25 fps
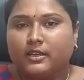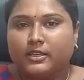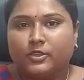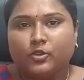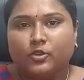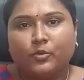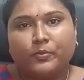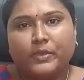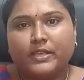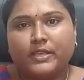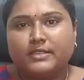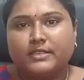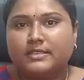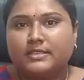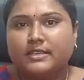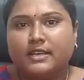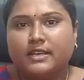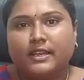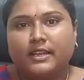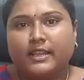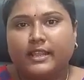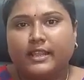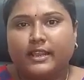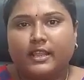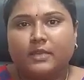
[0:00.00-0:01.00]

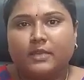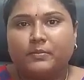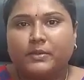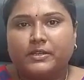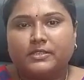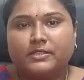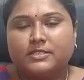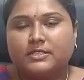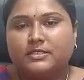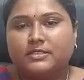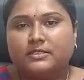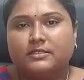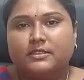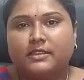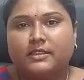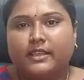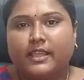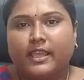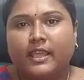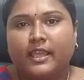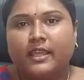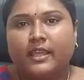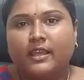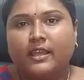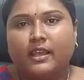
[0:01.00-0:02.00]
யூபிஎஸ்சிக்காக நிறைய படிச்சுட்டு
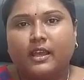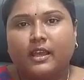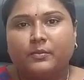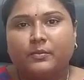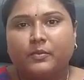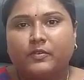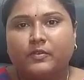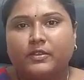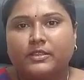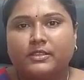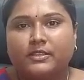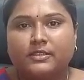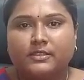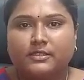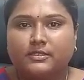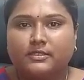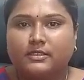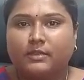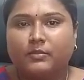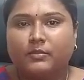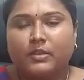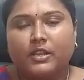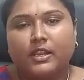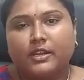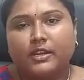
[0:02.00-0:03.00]
இருந்திருக்கேன் அப்போ வந்து
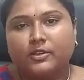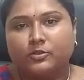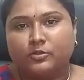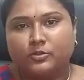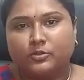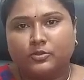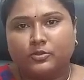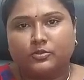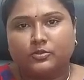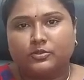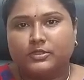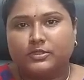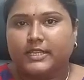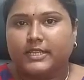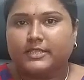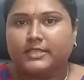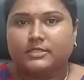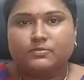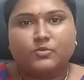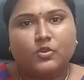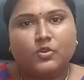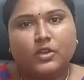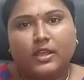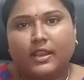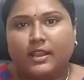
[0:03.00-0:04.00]
தமிழ்நாடு
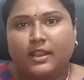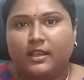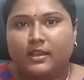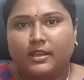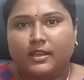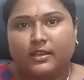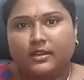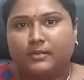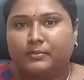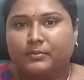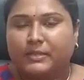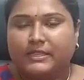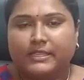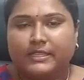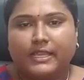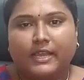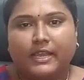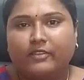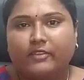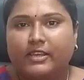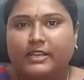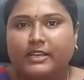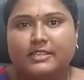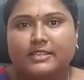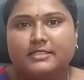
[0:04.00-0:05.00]
டெக்ஸ்ட் புக் எல்லாம் பத்தி
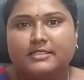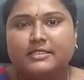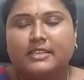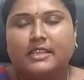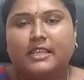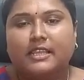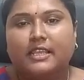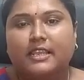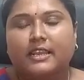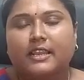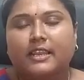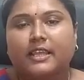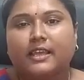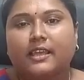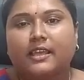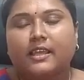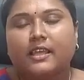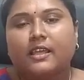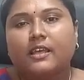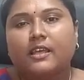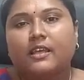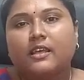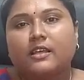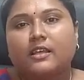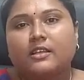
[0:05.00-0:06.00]
அவேர்னஸ் எனக்கு இல்லை
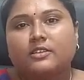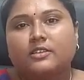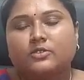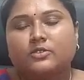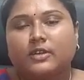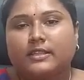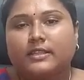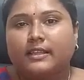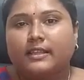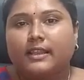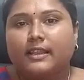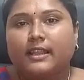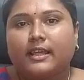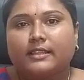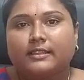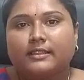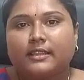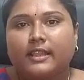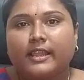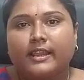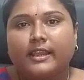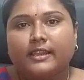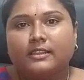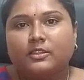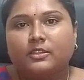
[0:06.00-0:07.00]
ஸோ அதனால
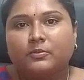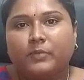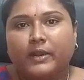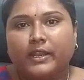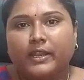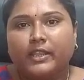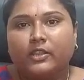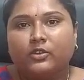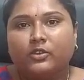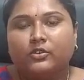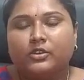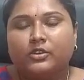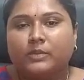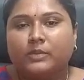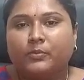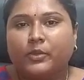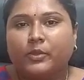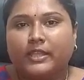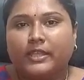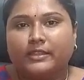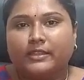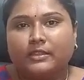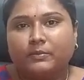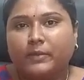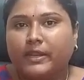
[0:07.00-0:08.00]
அதெல்லாம் எடுத்து படிக்கணுன்றப்போ
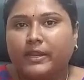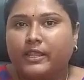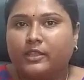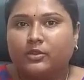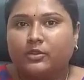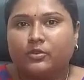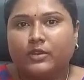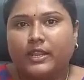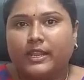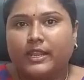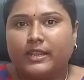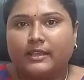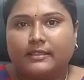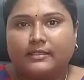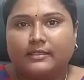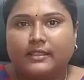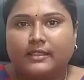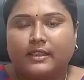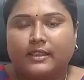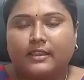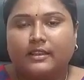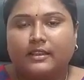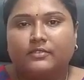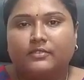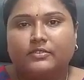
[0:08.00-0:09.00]
எதை படிக்கணும்னு எனக்கு
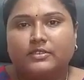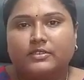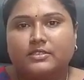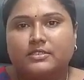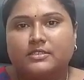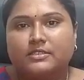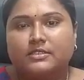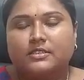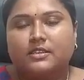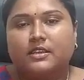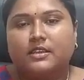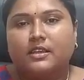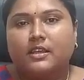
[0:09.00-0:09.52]
தெரியல ஃபர்ஸ்ட்